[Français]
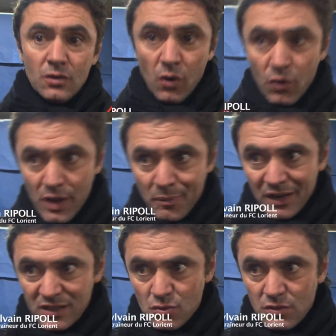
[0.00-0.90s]
Non, il n'y a pas le
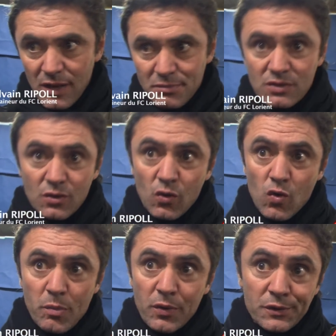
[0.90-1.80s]
résultat, puisqu'en
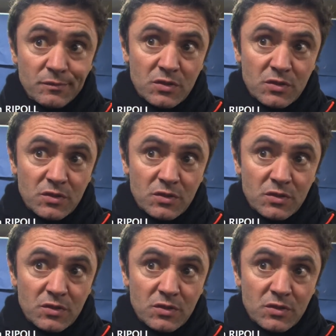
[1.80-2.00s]
coupe, euh,